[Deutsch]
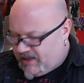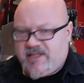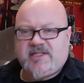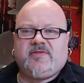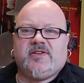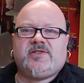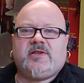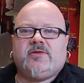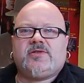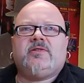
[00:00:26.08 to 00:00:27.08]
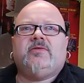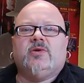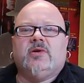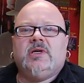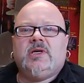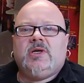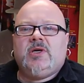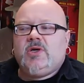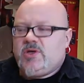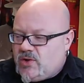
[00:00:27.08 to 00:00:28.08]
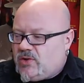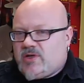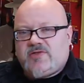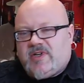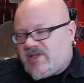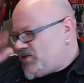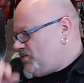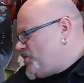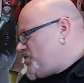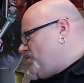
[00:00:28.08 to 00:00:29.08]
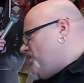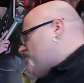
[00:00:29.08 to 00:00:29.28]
nichts von Status Quo. So, das war's. Bis zum